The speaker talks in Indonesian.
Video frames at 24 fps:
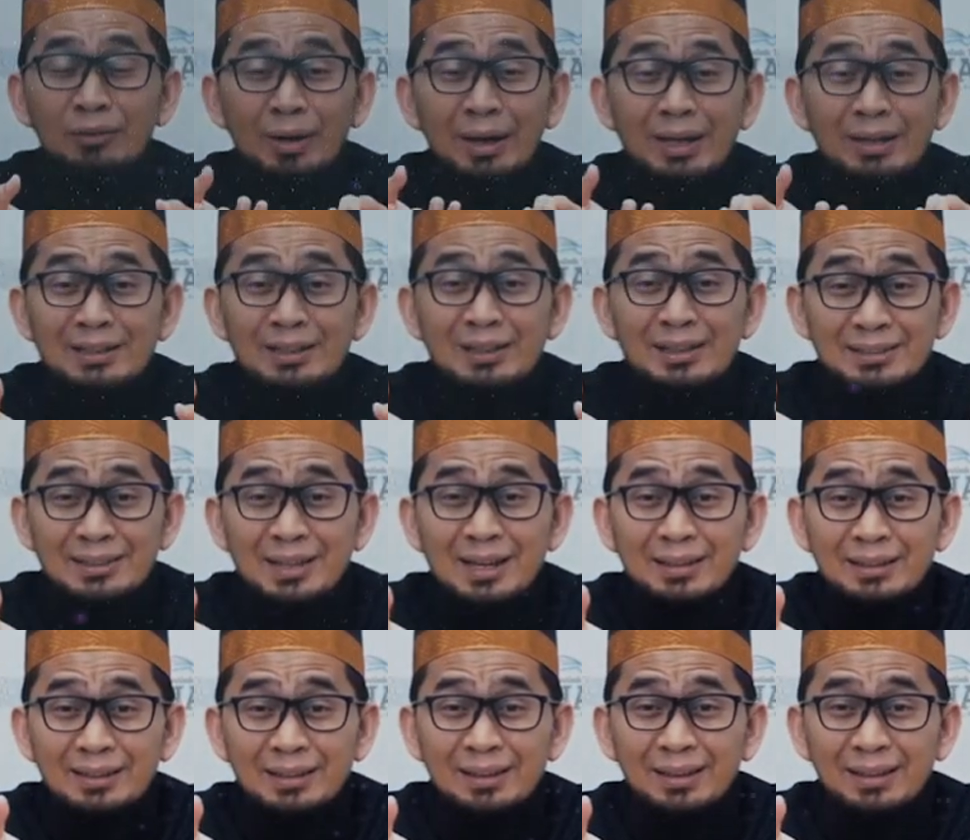Allah kasih
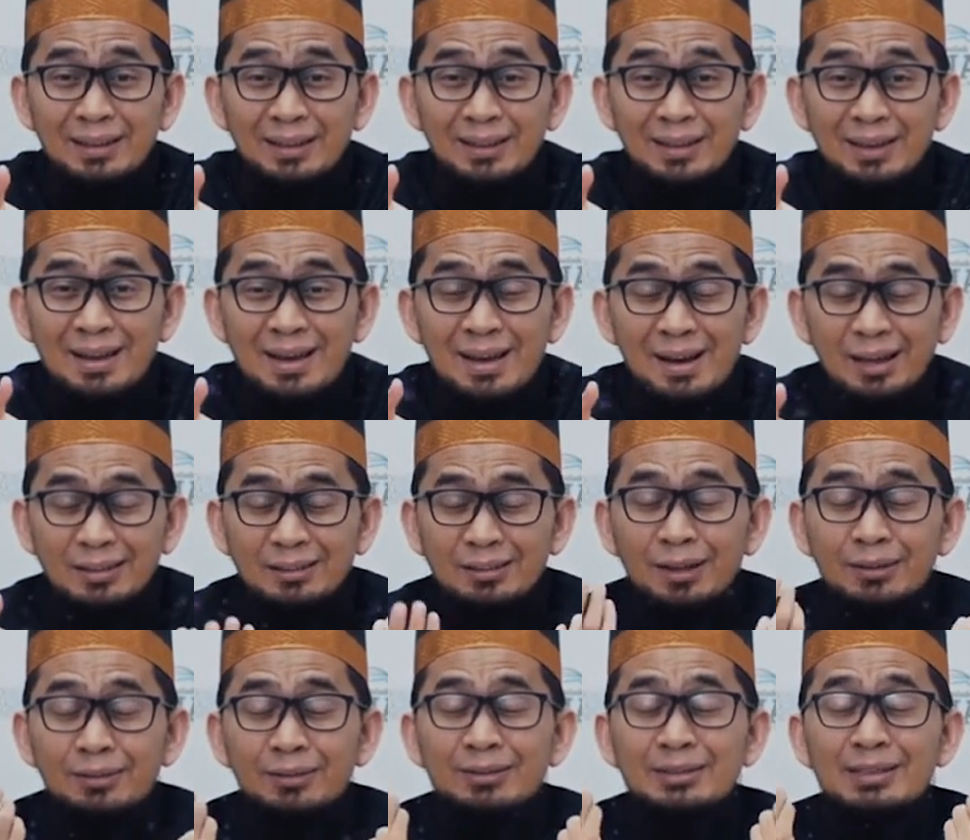nasihat nih.
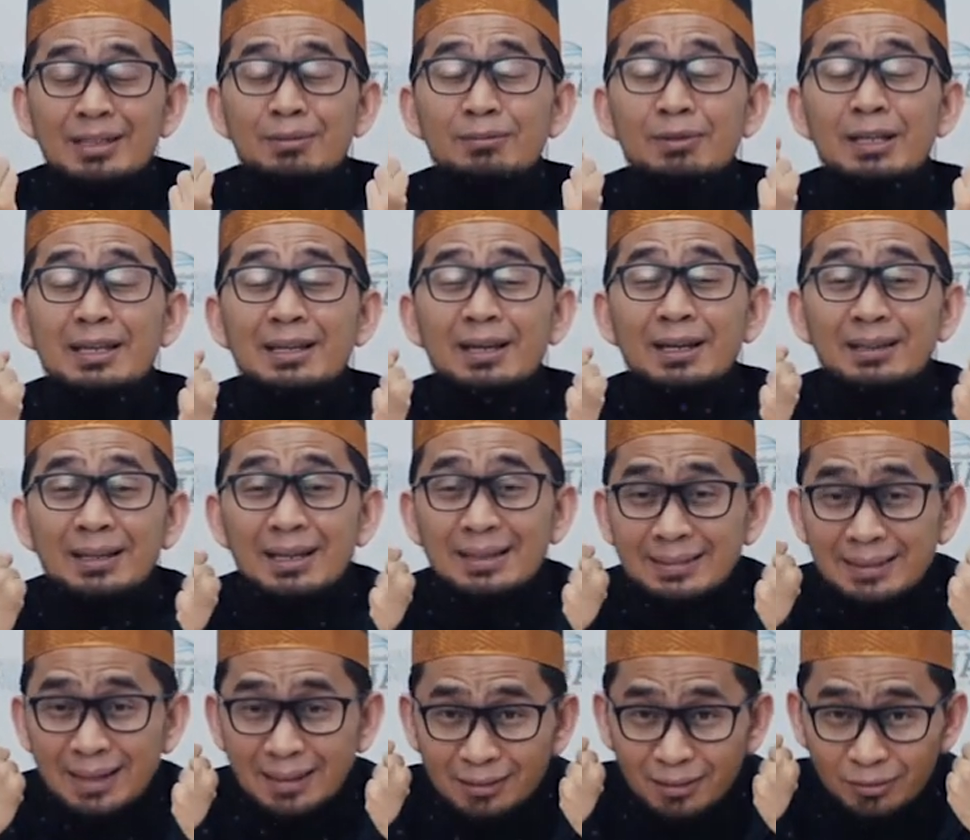Kata Allah, saya berikan
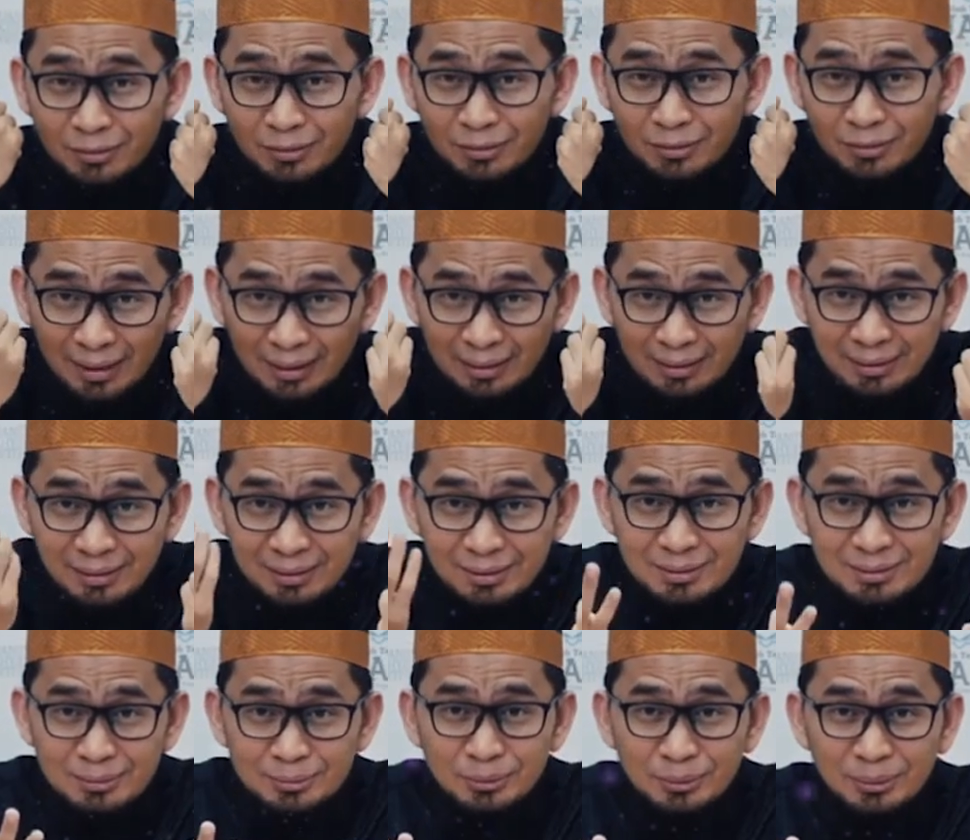nasihat kepada
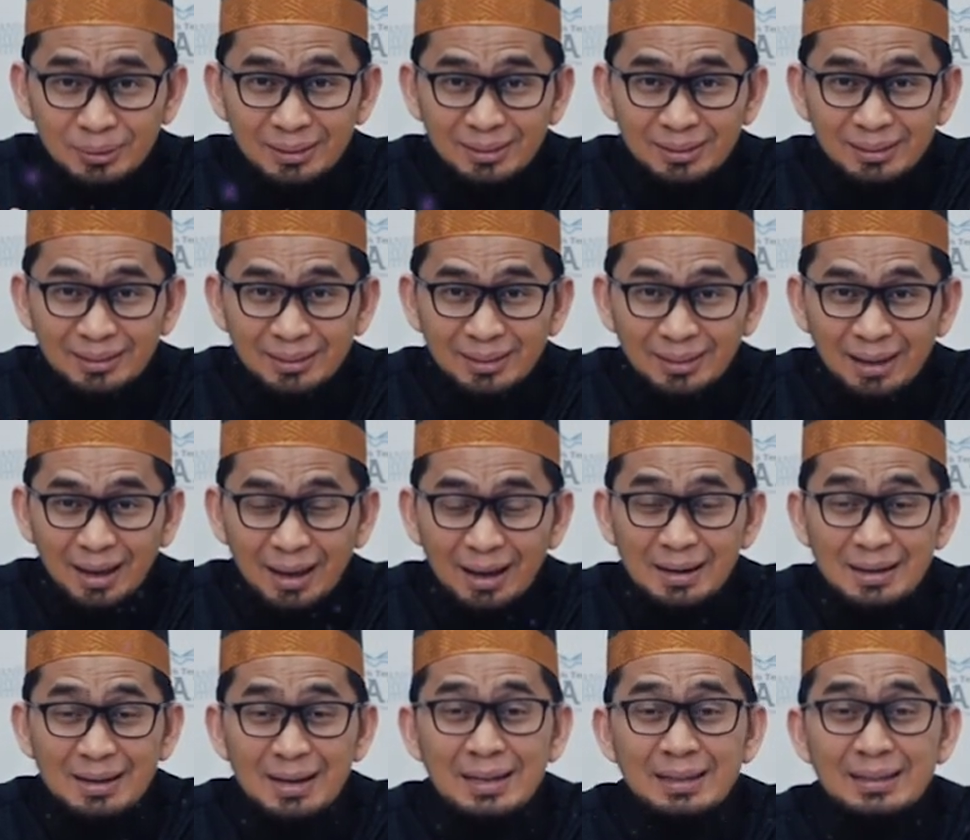kalian semua. Ya,
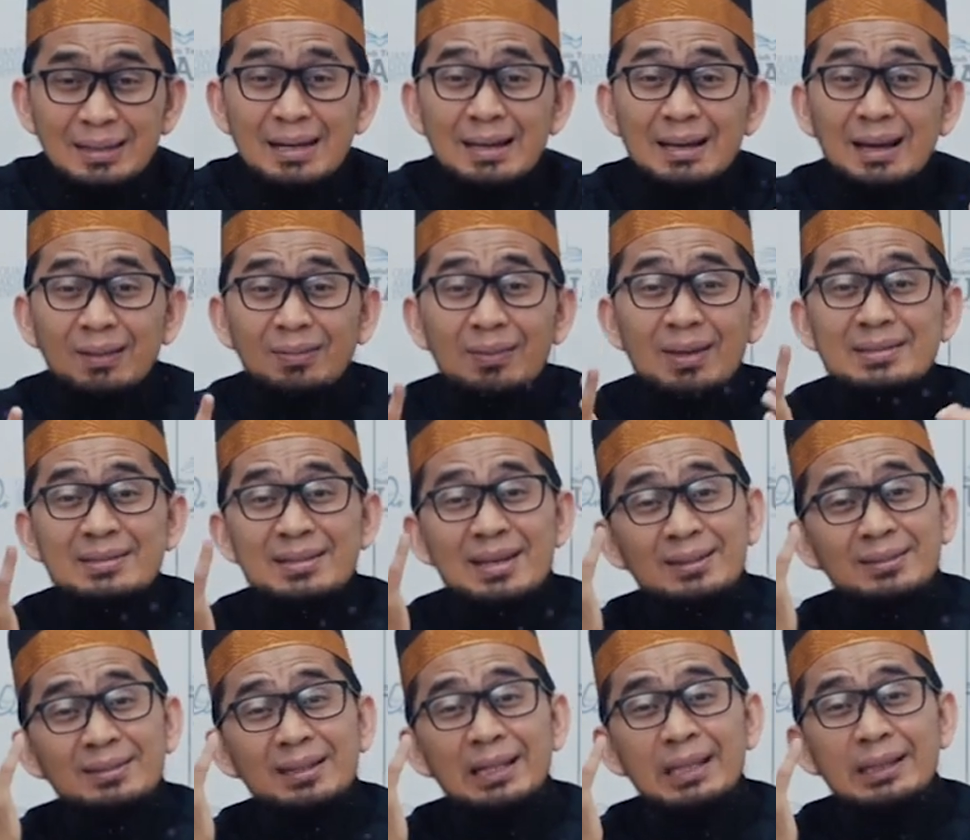Anda dengar
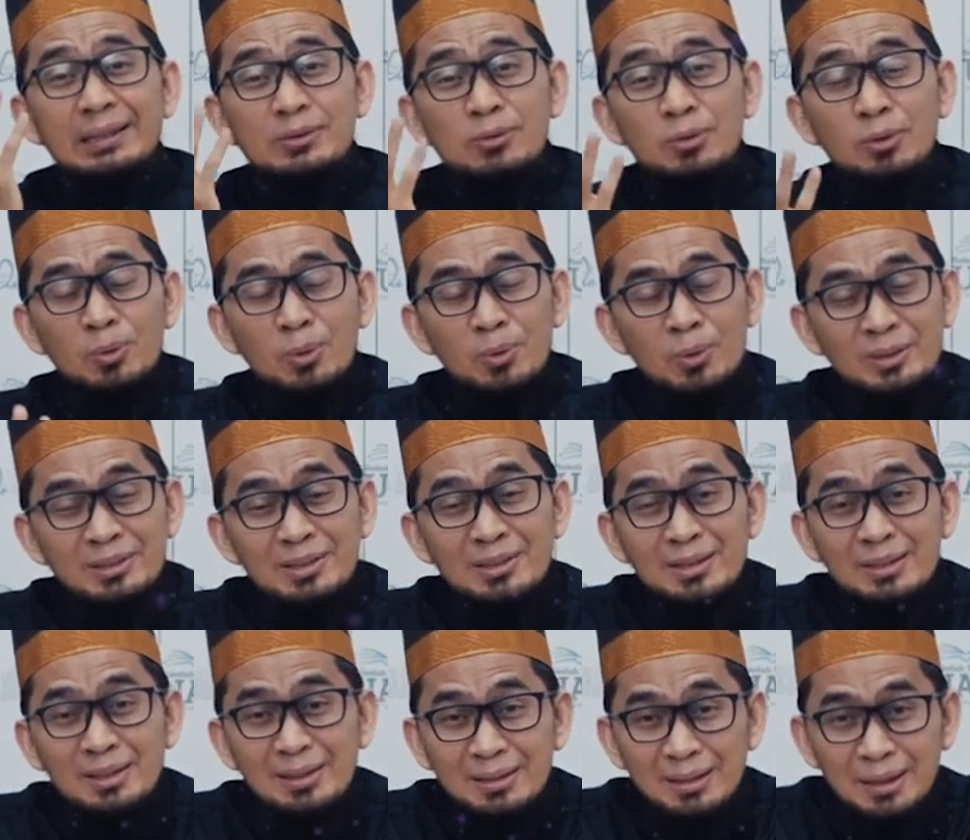nasihat dari guru aja
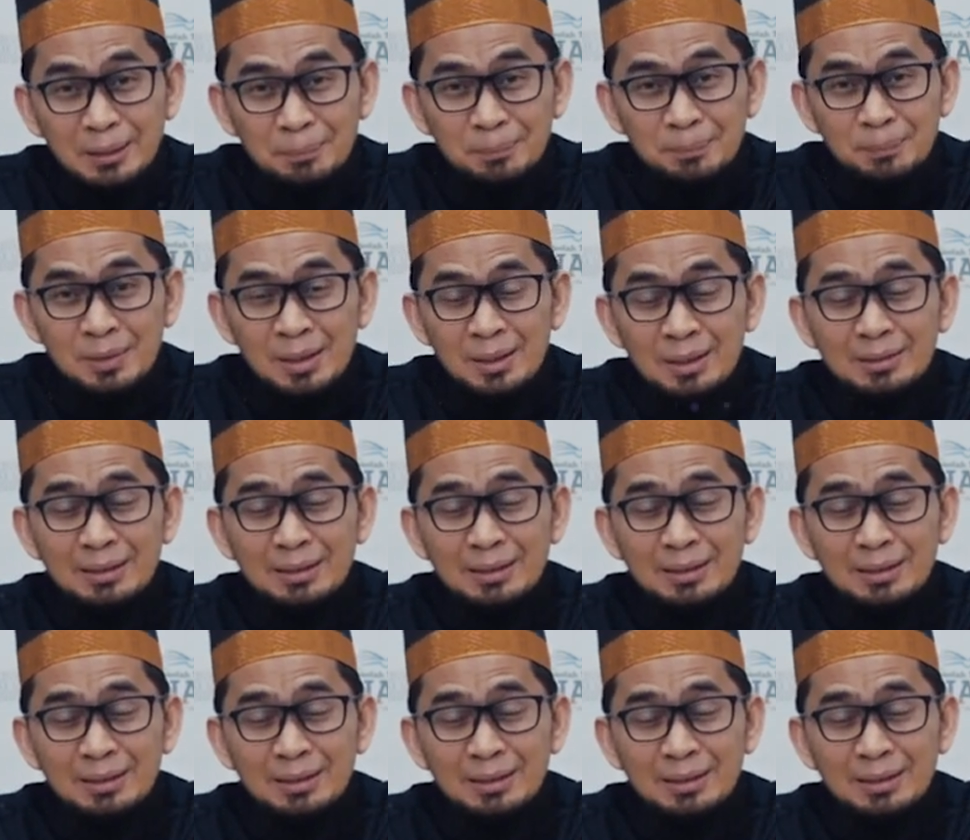didengar.